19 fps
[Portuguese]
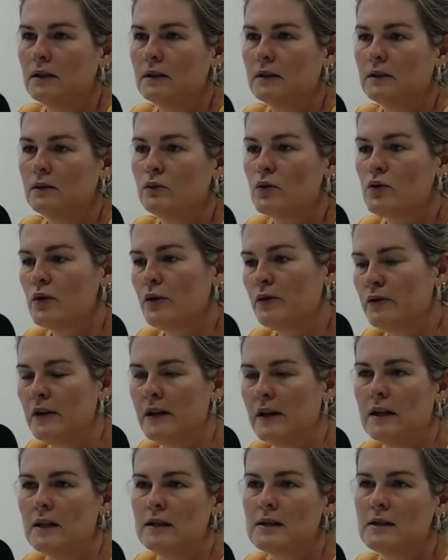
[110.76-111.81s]
uh, no
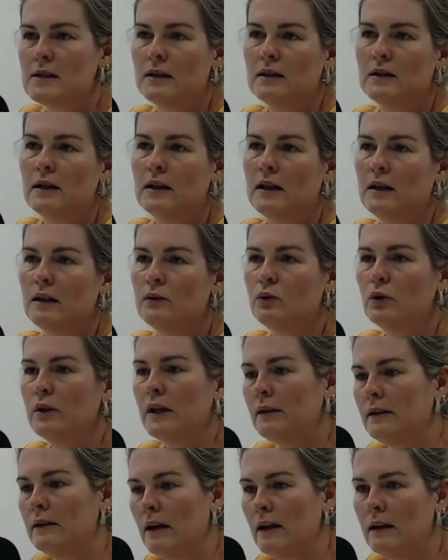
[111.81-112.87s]
sofá, sentar, no
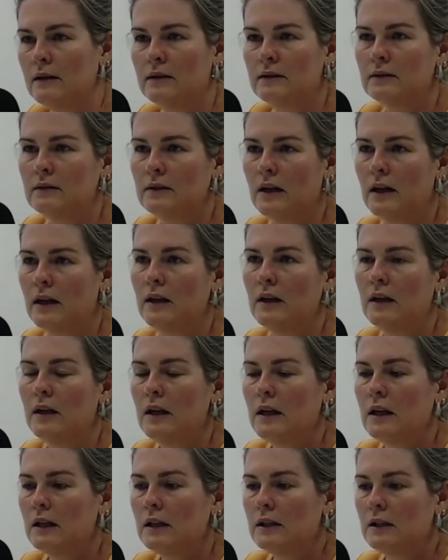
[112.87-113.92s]
deitar, né?
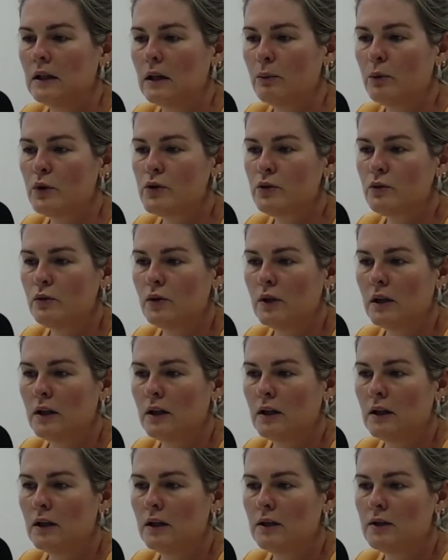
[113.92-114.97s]
a
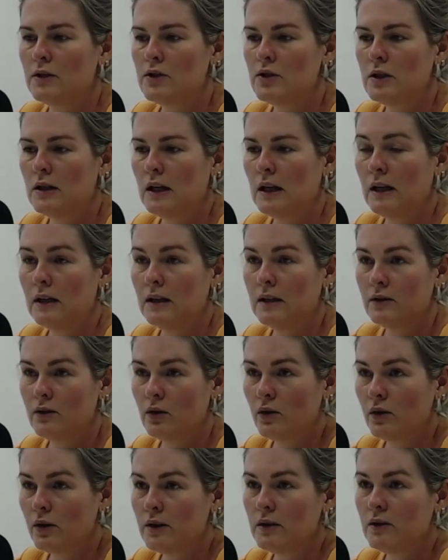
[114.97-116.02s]
postura de
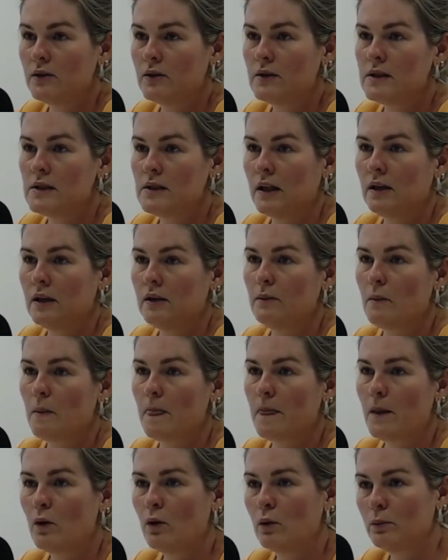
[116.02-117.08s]
eletrônicos, né?
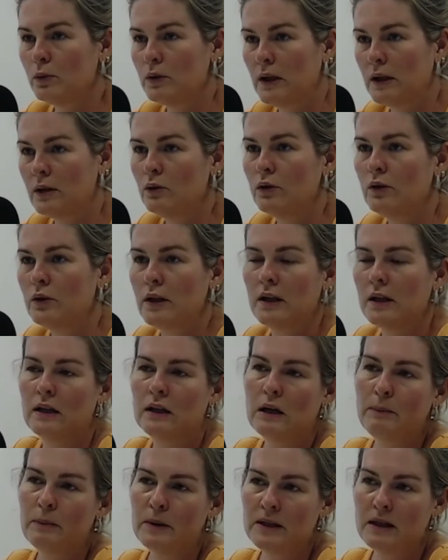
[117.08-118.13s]
computador, que
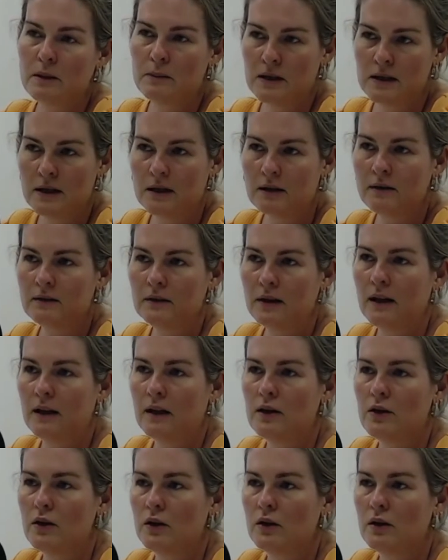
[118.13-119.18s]
nem na pandemia,
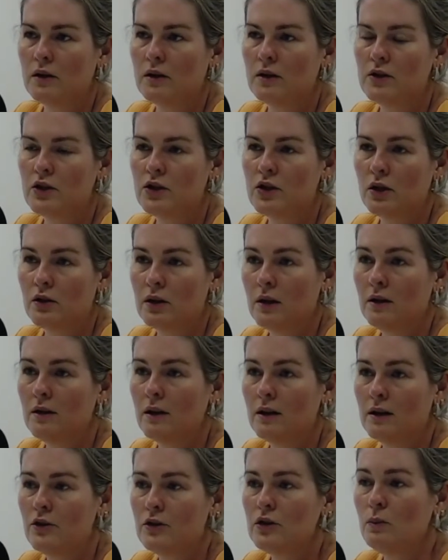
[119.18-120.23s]
né? Eu, a gente, eu
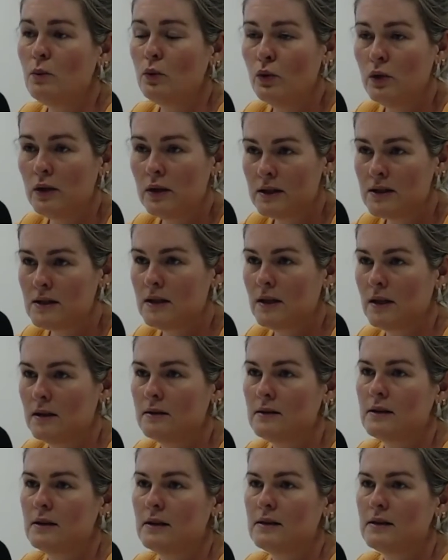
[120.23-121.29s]
atendi muitas
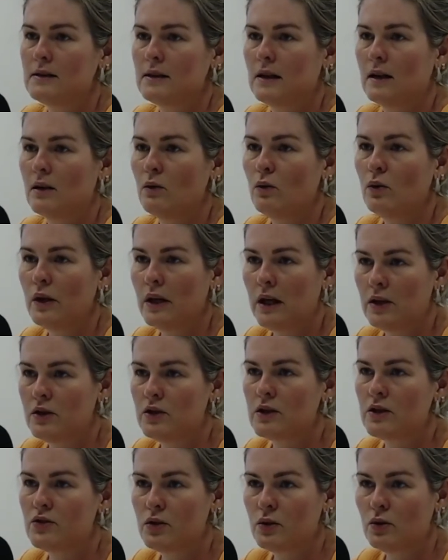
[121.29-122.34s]
crianças, tá? Com
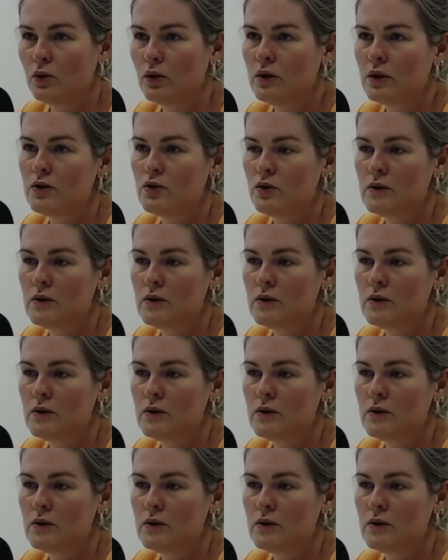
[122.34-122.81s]
queixas de dores